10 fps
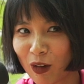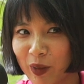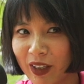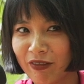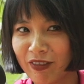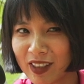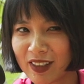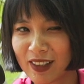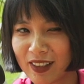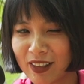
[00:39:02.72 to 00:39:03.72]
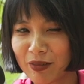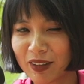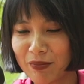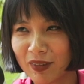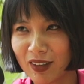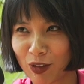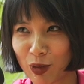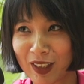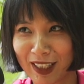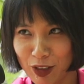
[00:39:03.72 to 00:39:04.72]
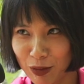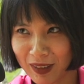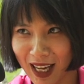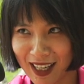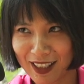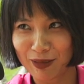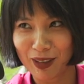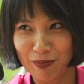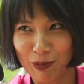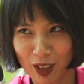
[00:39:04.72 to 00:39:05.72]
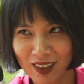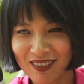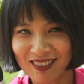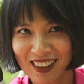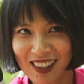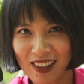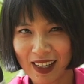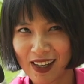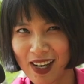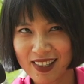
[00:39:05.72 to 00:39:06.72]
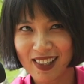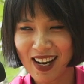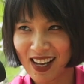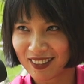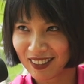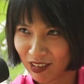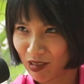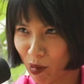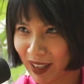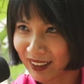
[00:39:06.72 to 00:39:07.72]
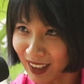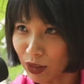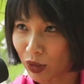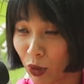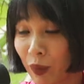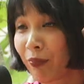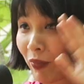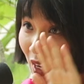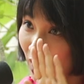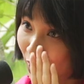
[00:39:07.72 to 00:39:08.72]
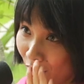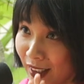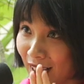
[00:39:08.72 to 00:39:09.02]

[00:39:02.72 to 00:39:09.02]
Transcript: có một cái vị trí trong tâm tưởng của chính chúng ta là chúng ta muốn cái này sẽ là oách nhất của tôi có